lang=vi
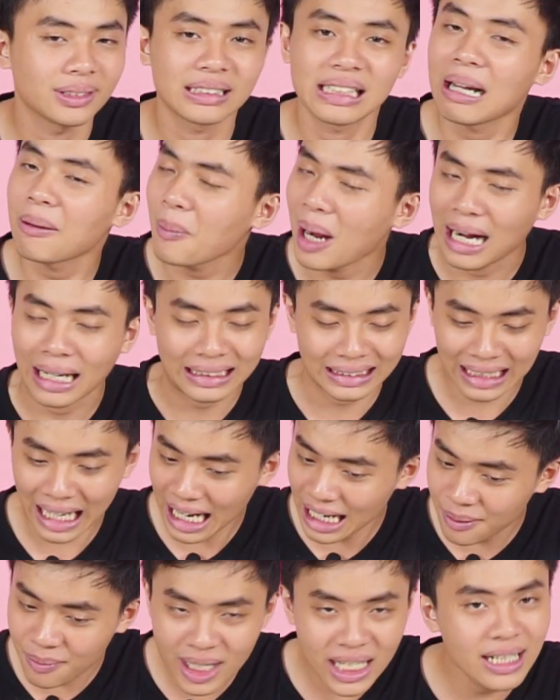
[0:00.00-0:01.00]
các bạn
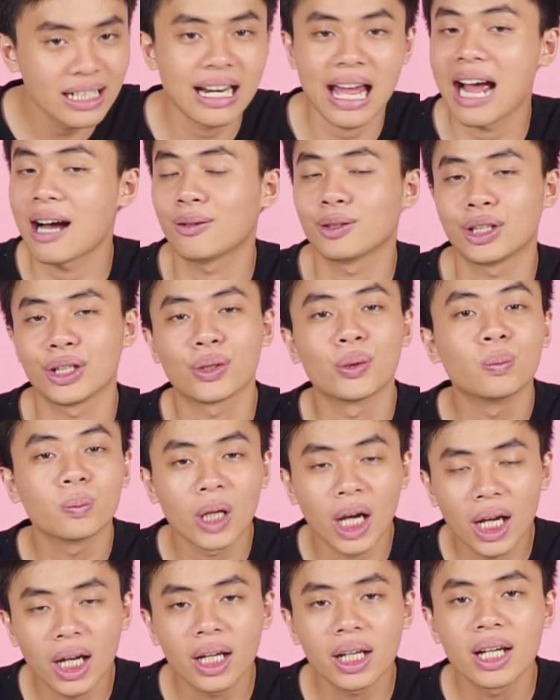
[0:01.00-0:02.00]
thay pin nào thì cũng
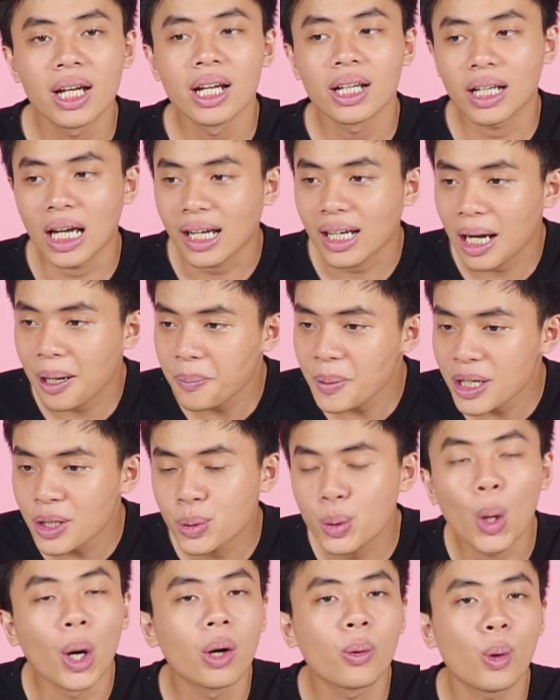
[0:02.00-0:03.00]
thế kể cả pin
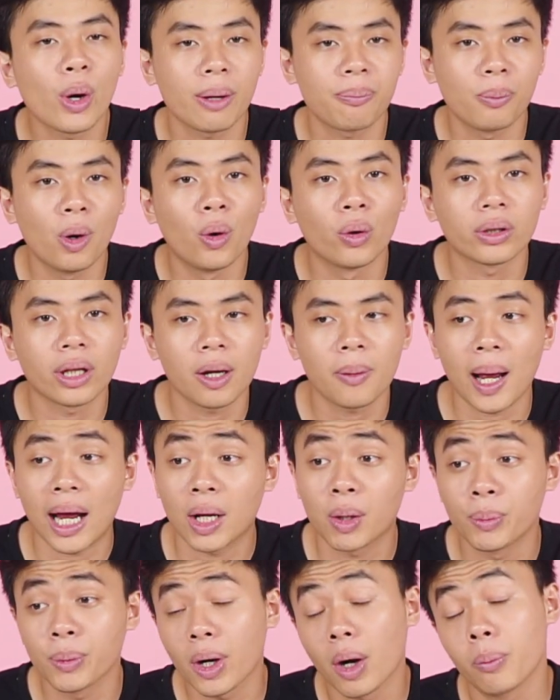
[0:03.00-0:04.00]
chuẩn của Apple thì các bạn
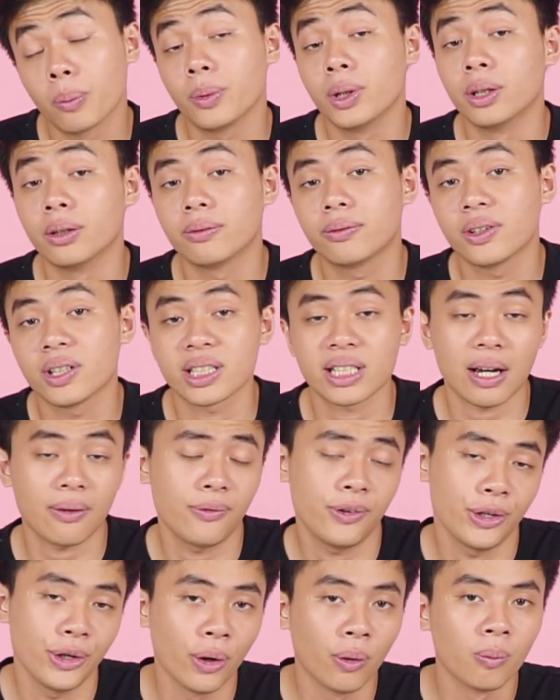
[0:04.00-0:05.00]
cũng không được vừa sạc
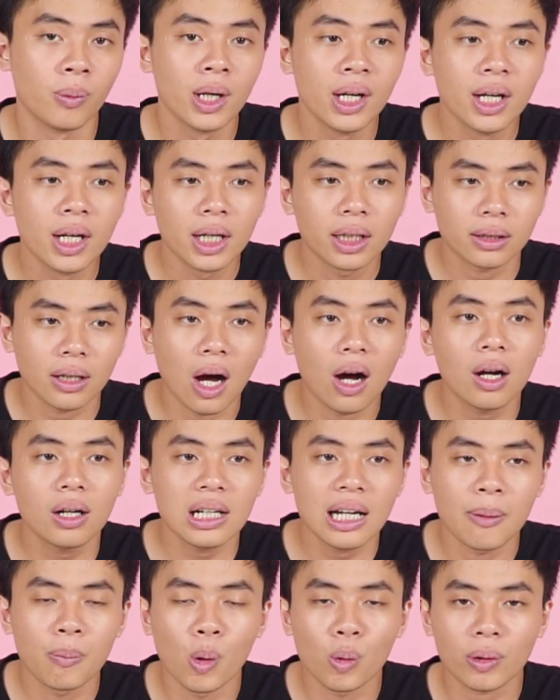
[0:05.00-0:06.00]
vừa dùng đó
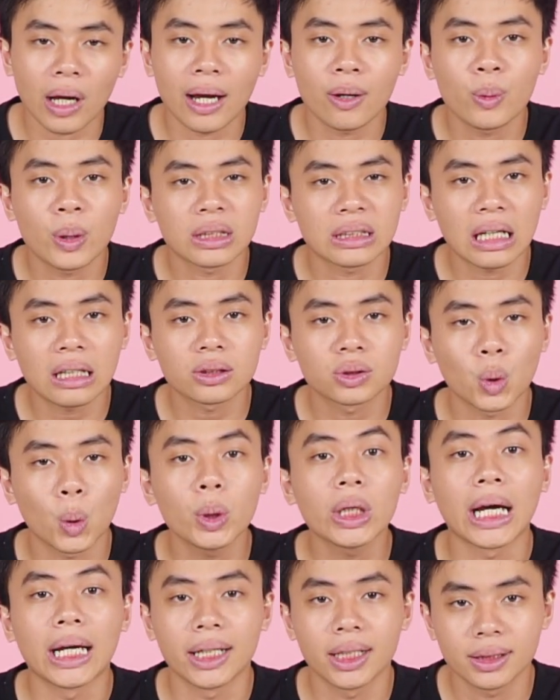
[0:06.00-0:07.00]
là một cái nguyên tắc tối
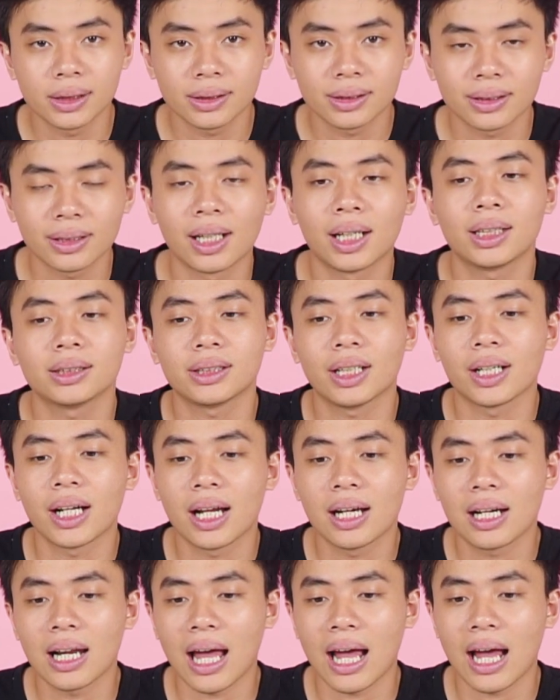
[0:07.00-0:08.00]
kỵ đó cho
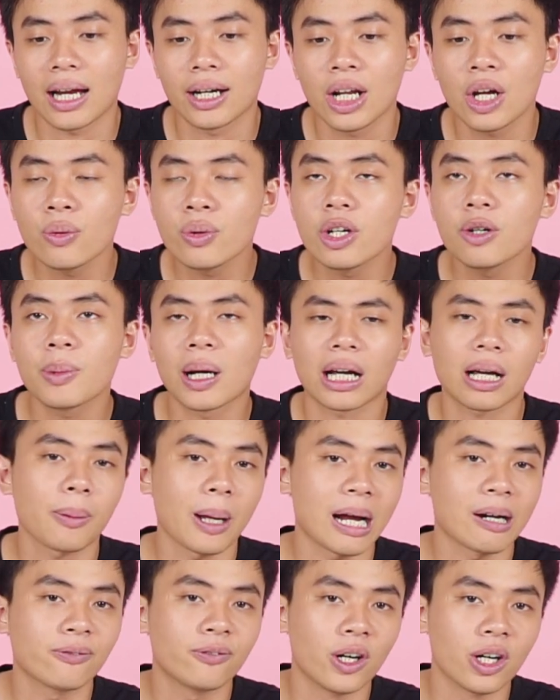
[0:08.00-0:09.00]
nên là nếu như mà các
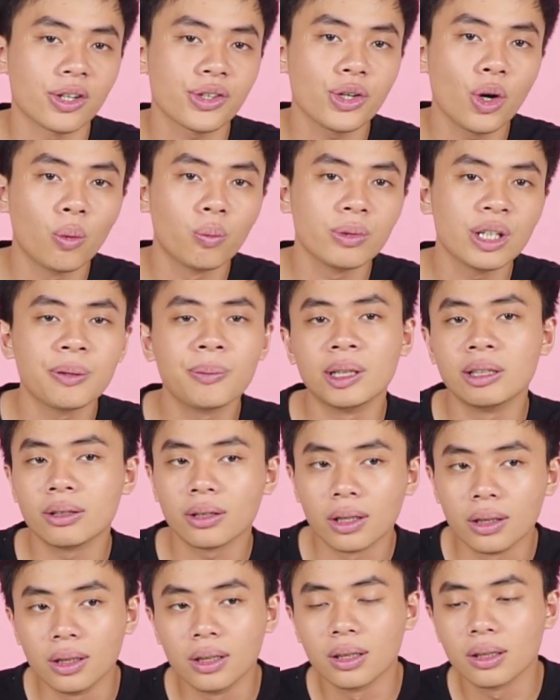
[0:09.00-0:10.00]
bạn vẫn dùng như bình
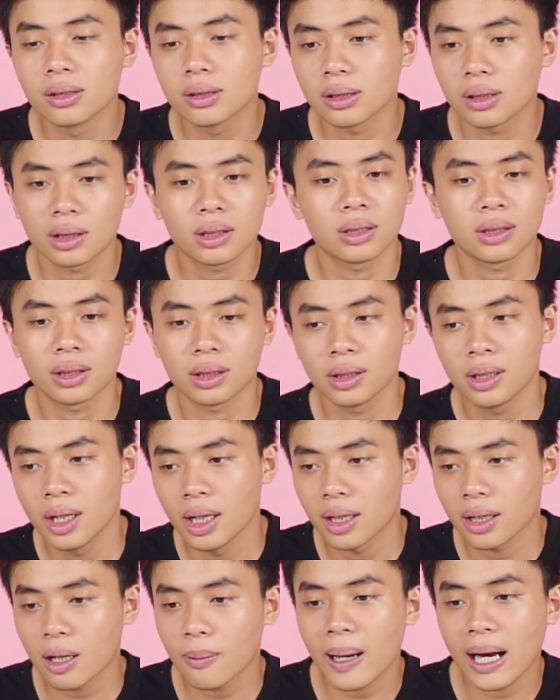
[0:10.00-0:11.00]
thường uh,
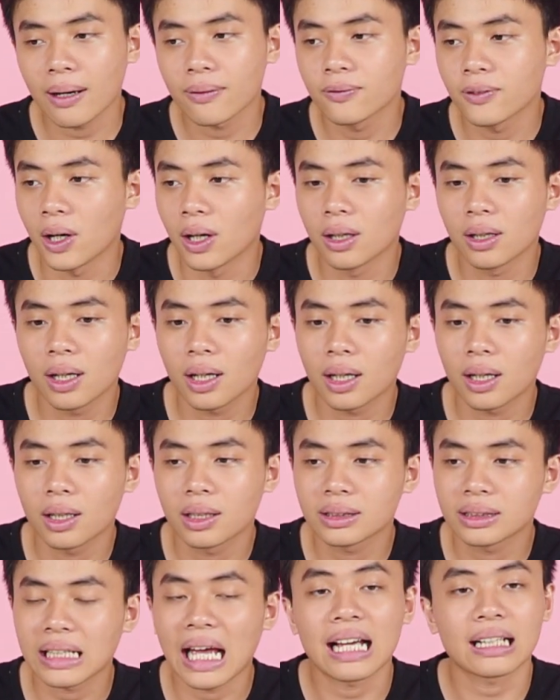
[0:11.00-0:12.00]
các bạn vẫn
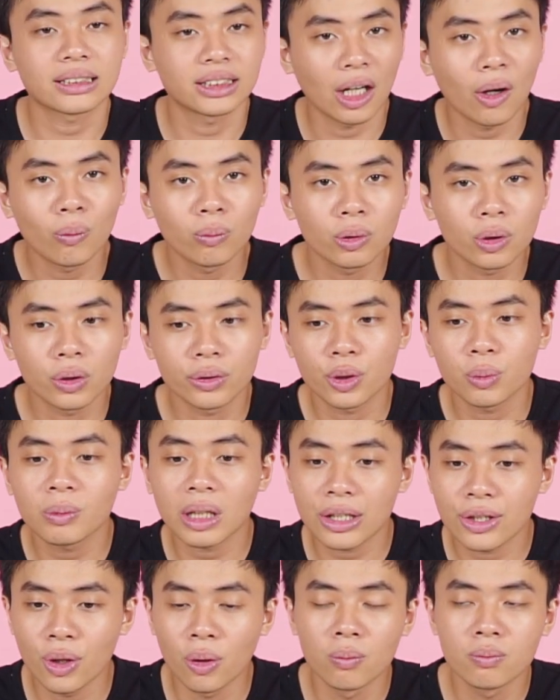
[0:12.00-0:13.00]
uh, sạc xong rồi chúng
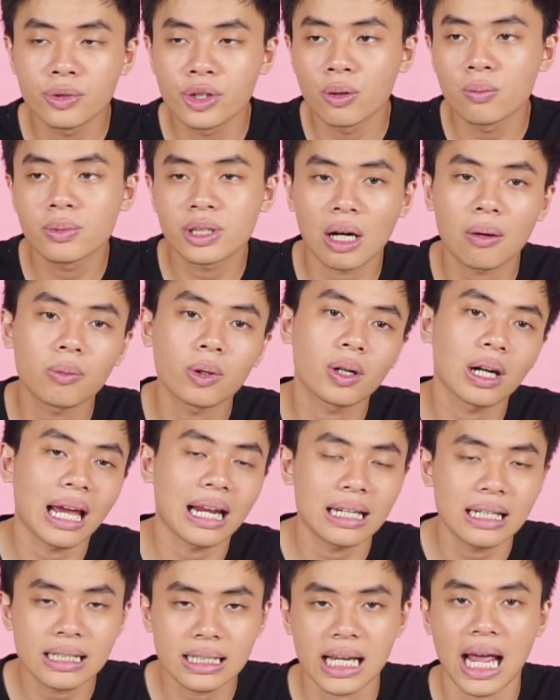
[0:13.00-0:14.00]
ta dùng dùng xong rồi
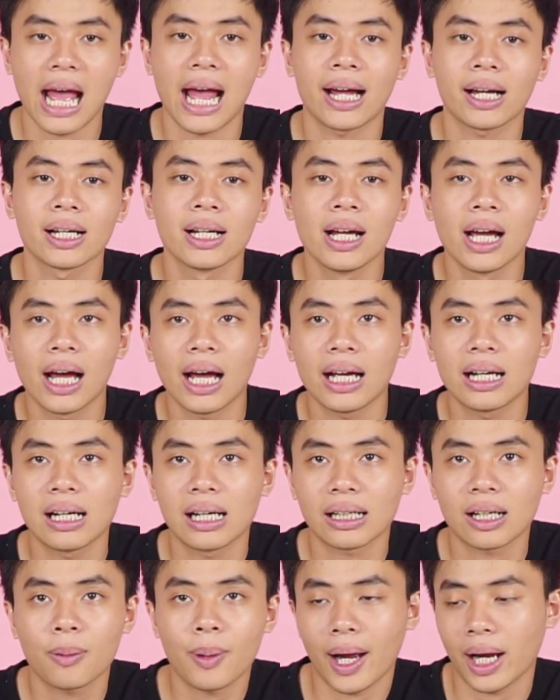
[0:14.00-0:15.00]
lại đi sạc hay
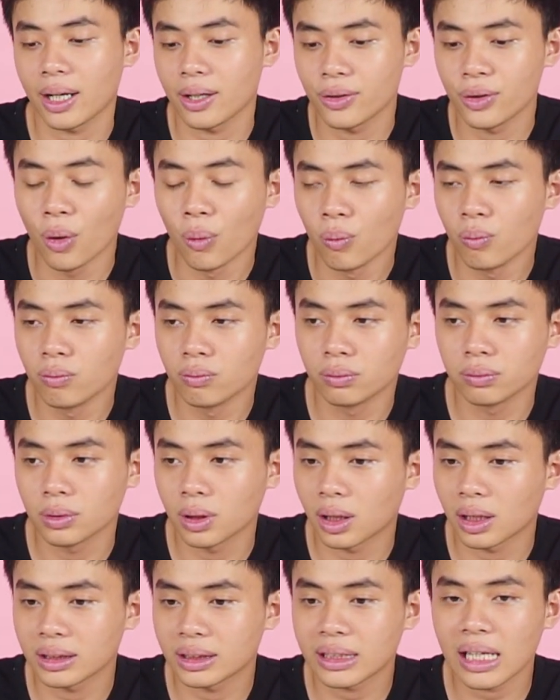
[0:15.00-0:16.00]
là các bạn dùng
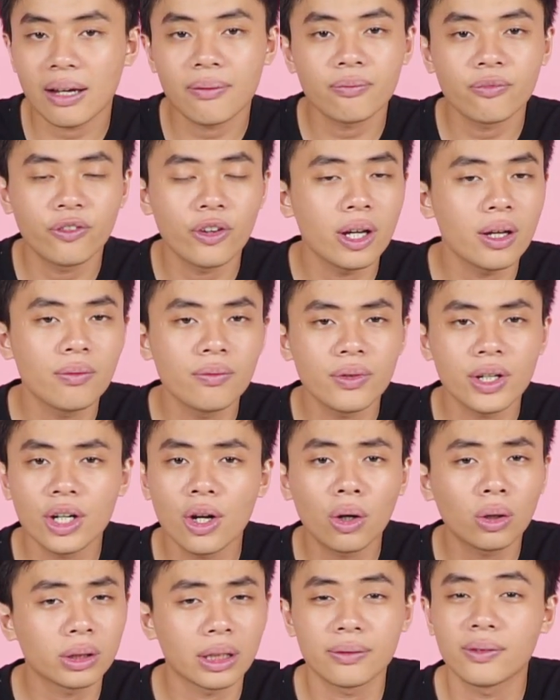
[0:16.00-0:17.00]
uh, xem phim
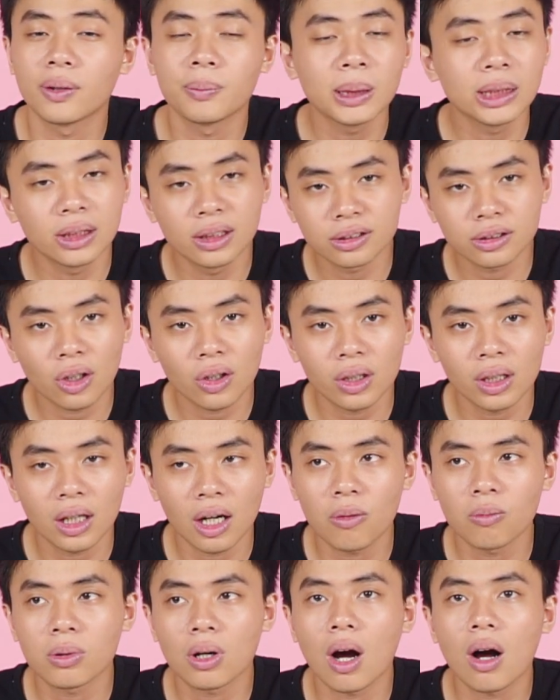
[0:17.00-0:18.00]
video thì vẫn bình thường thôi
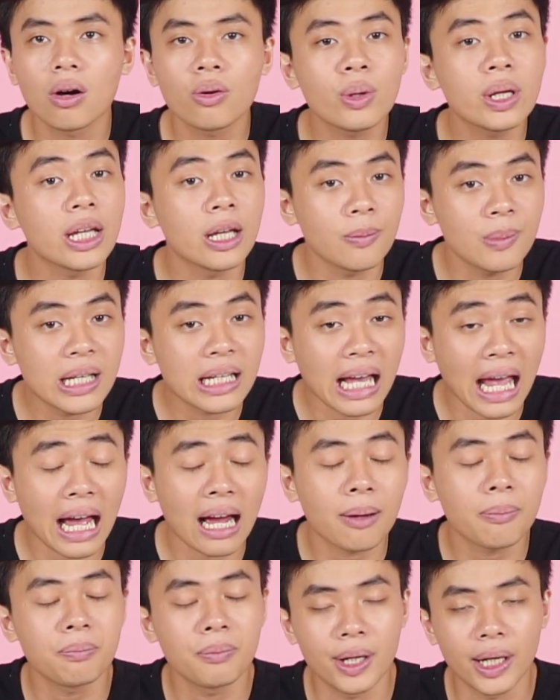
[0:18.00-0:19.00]
không có nguy hiểm gì
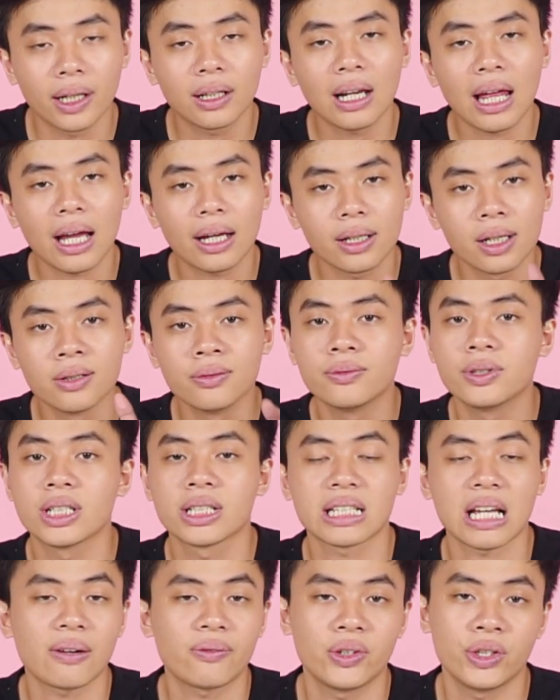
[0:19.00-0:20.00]
cả miễn là đừng vừa
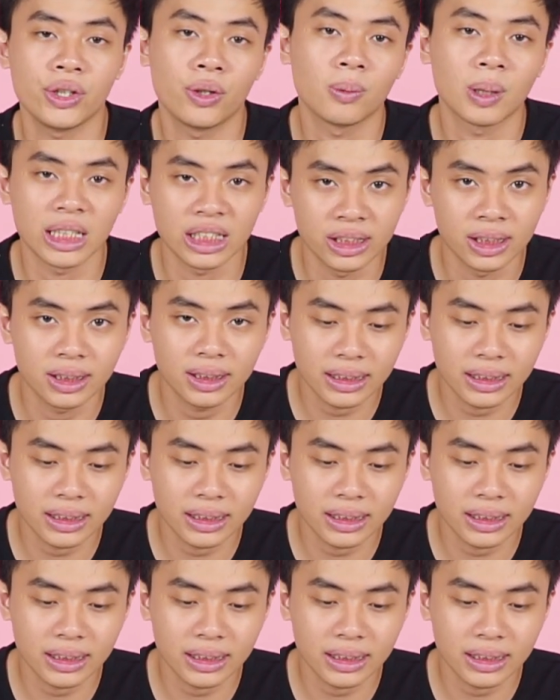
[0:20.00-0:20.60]
sạc vừa dùng là được